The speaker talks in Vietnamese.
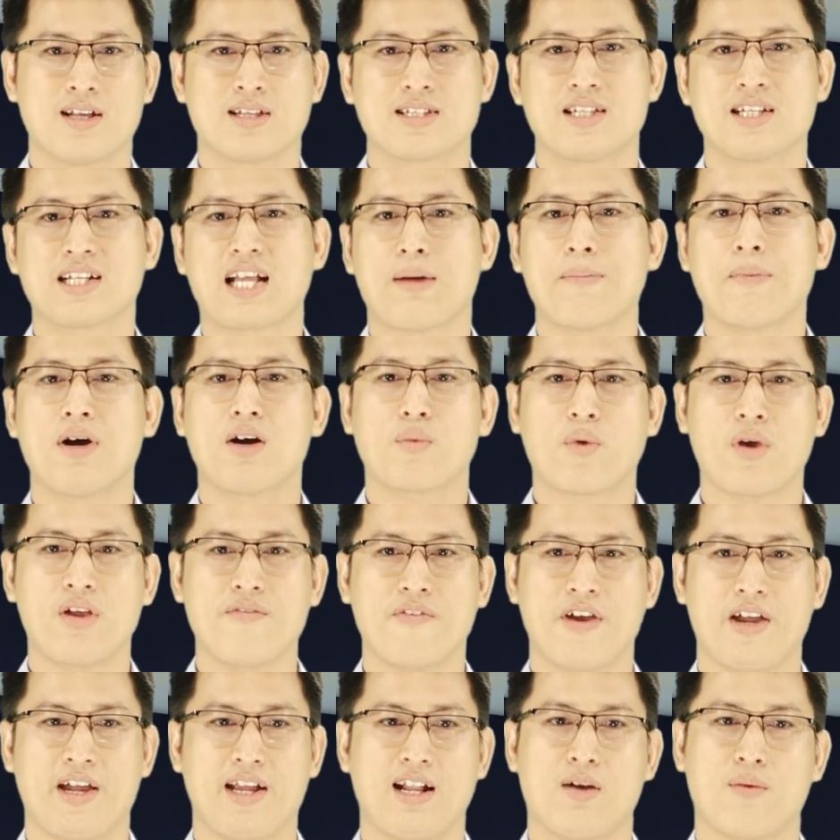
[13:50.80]
Xin cảm ơn quý
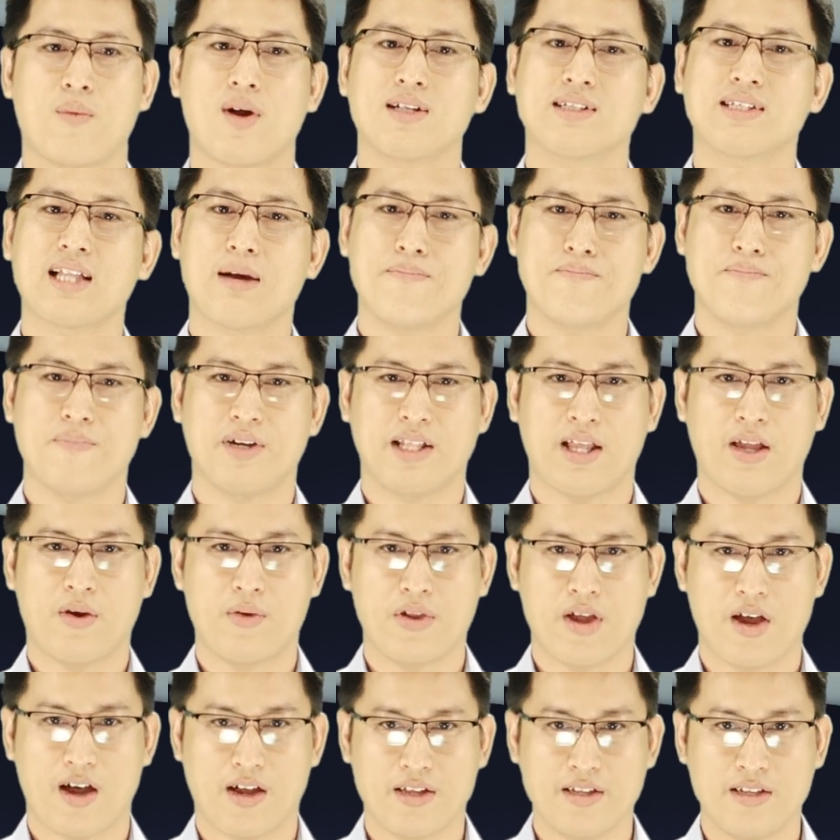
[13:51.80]
vị đã quan tâm và theo
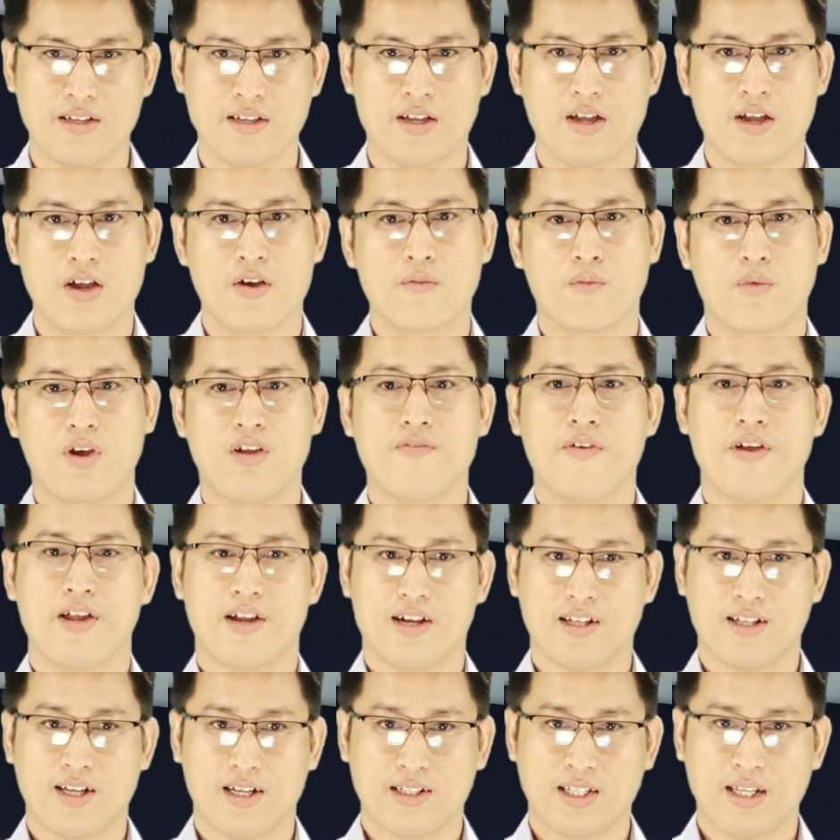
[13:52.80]
dõi. Quý vị
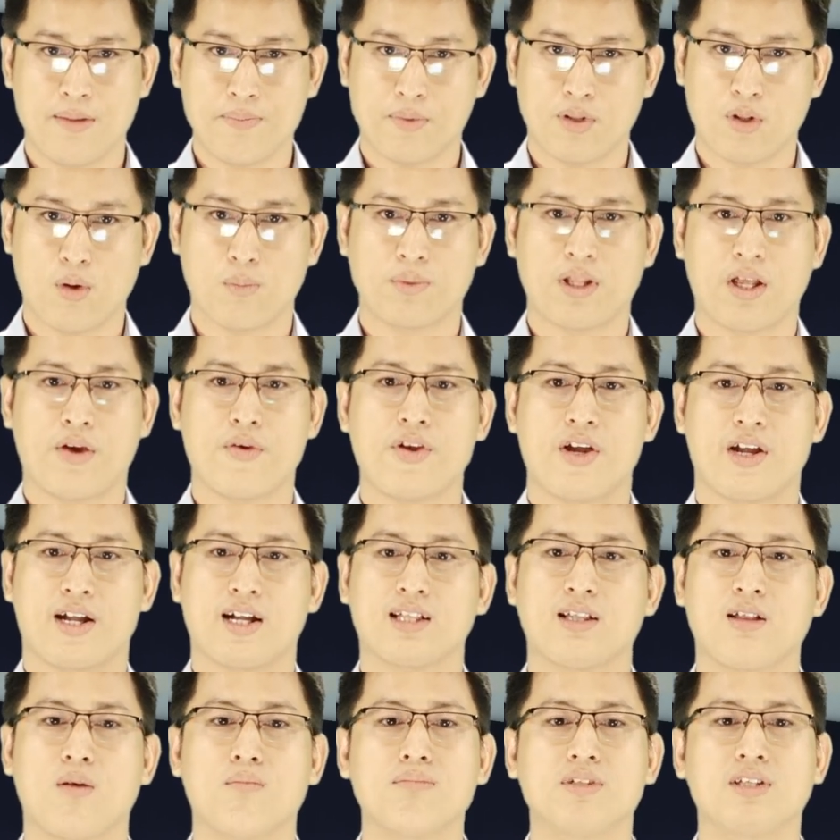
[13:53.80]
có thể tiếp tục theo dõi
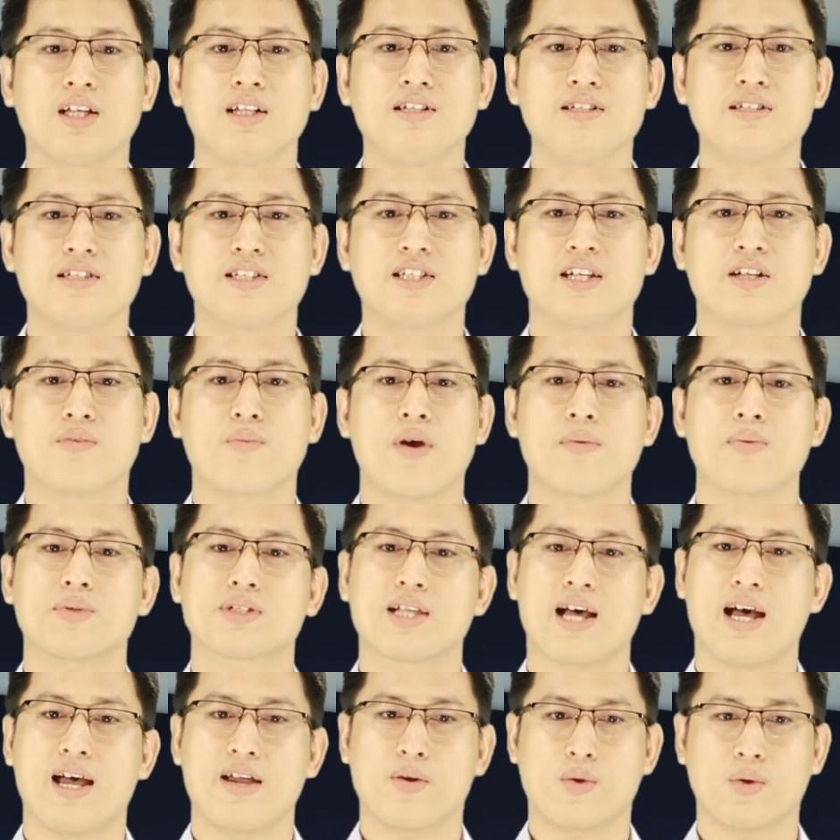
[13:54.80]
các thông tin trên
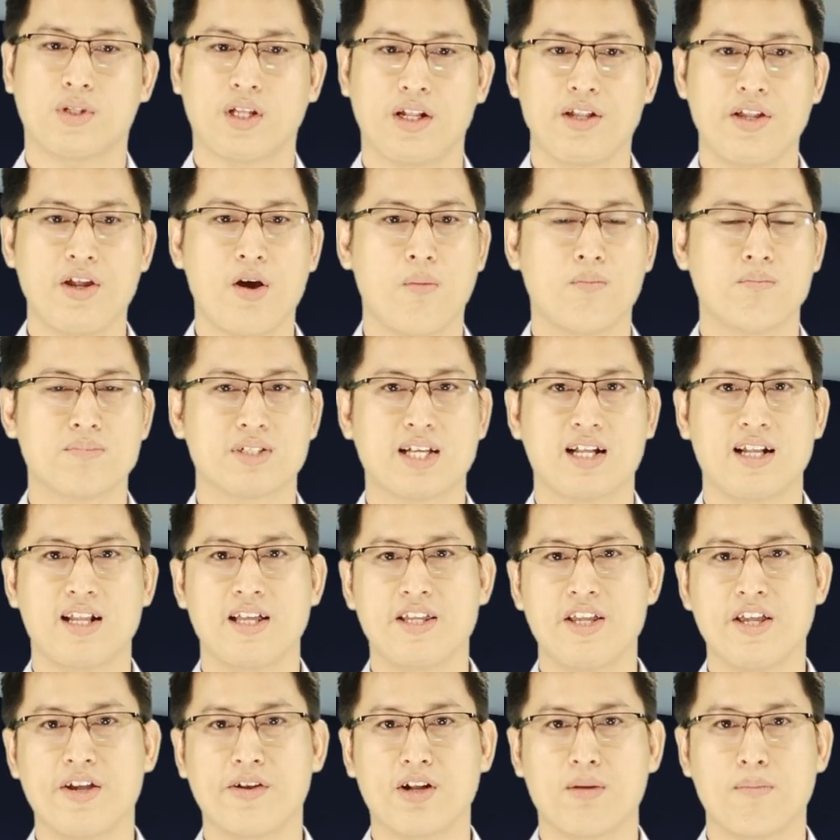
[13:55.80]
website của tỉnh dòng Sa
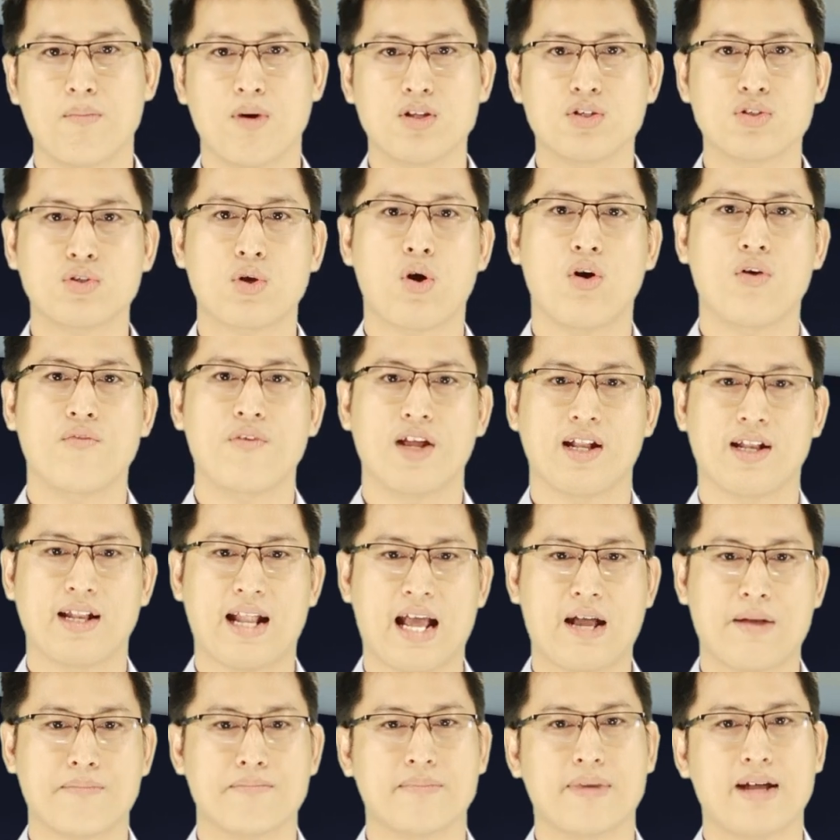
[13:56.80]
Đê Diên trong Bosco Việt
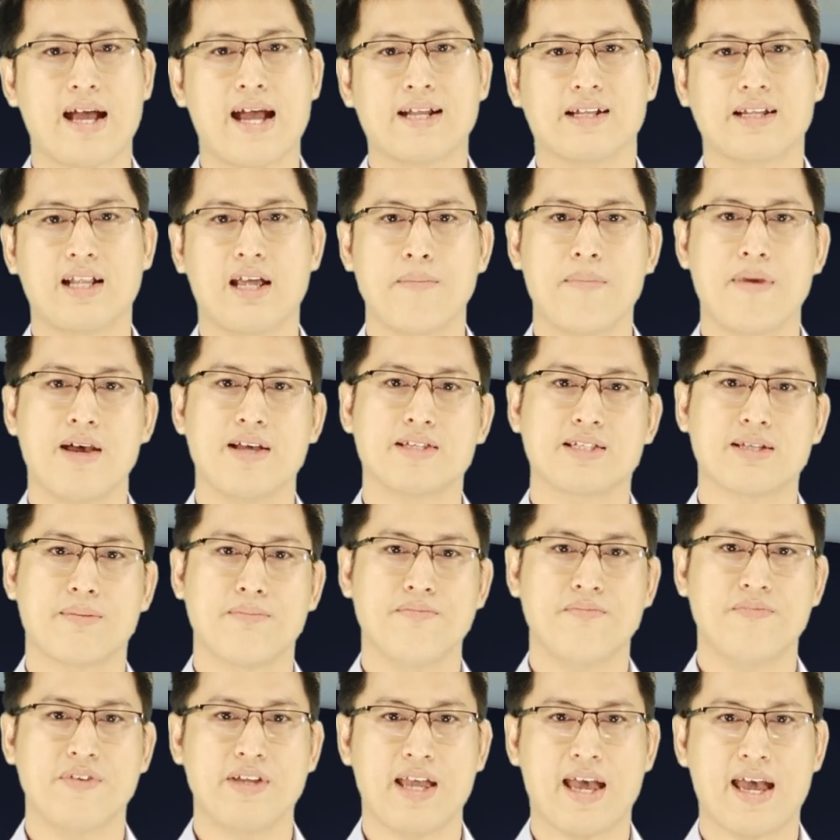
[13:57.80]
Nam
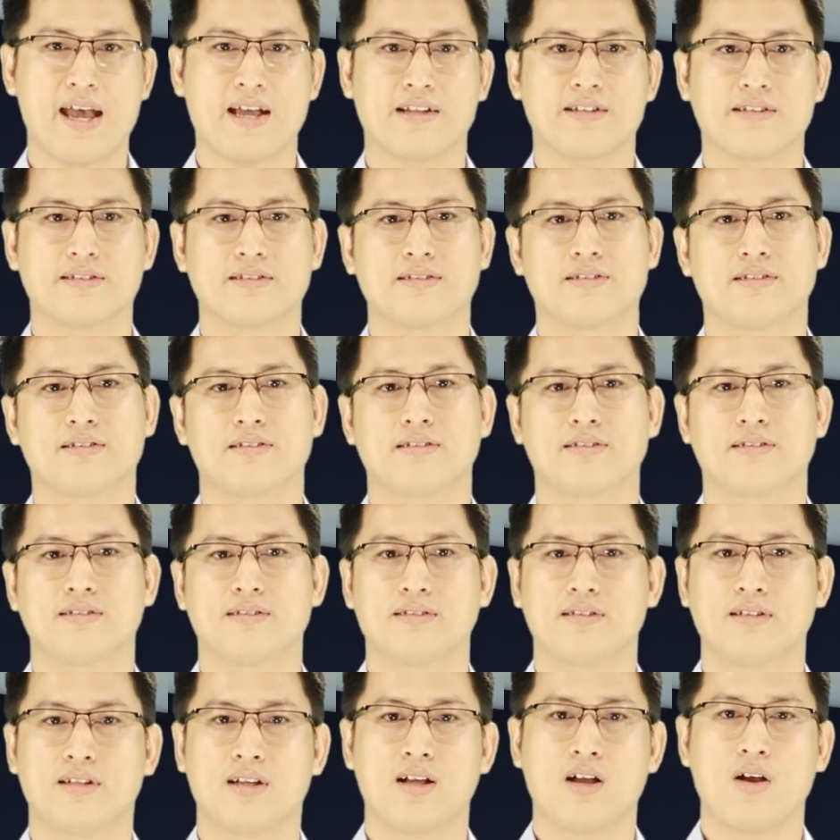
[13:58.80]
sdb.vn e.
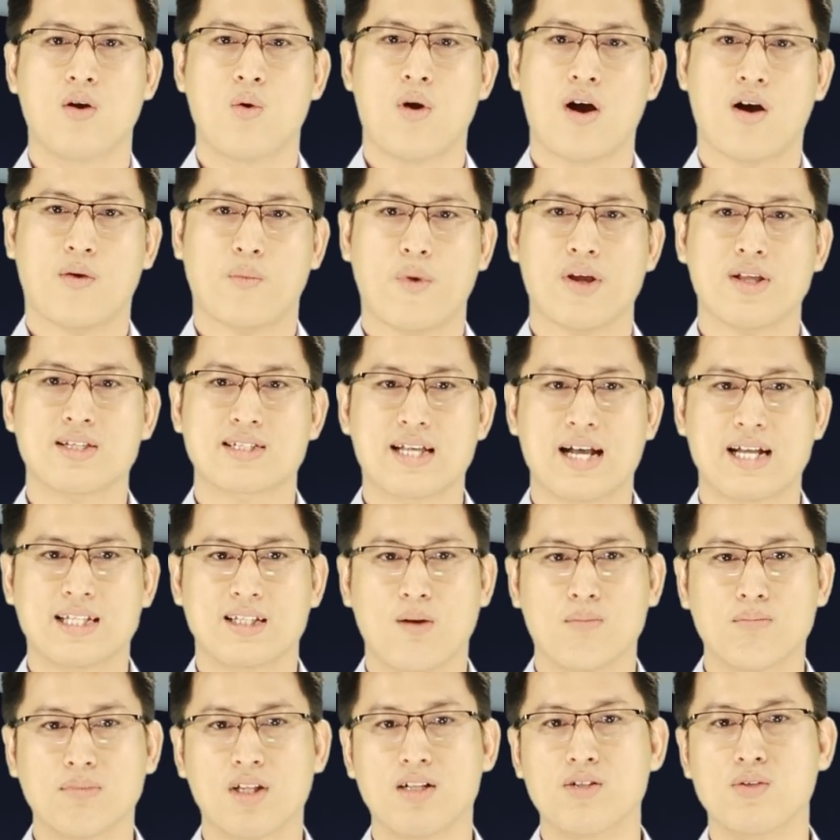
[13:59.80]
hoặc website
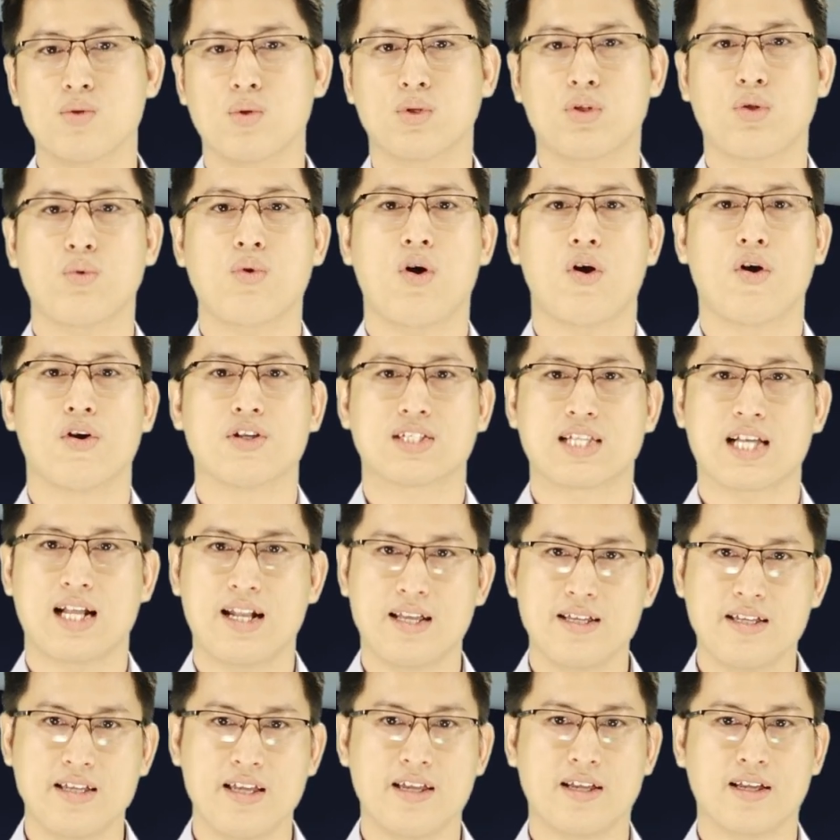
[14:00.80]
thông tin của tu hội Sa
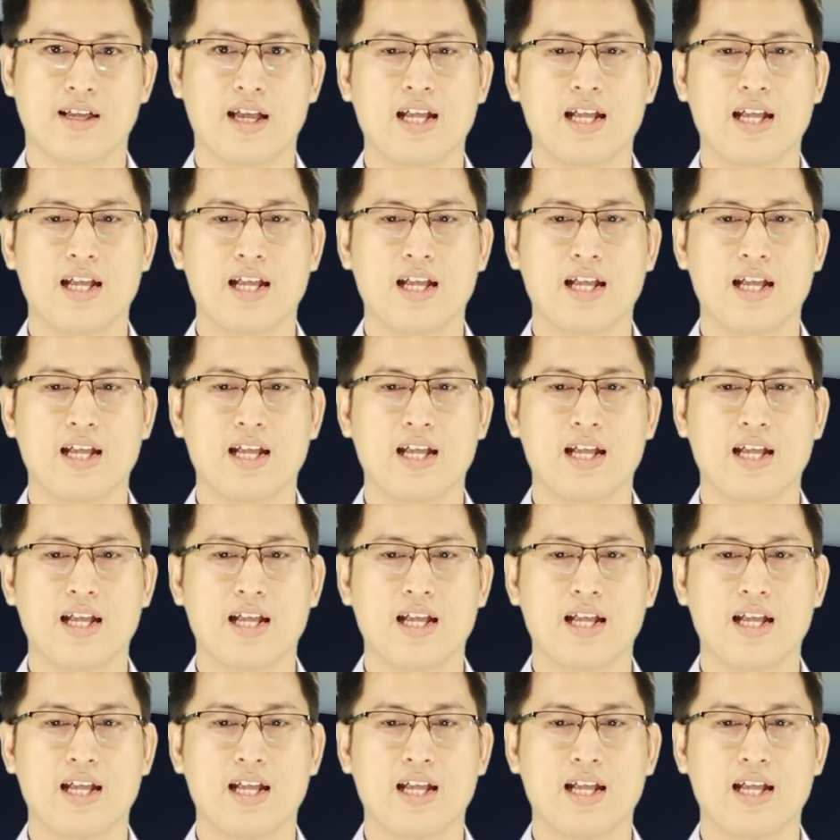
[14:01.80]
Đê Diên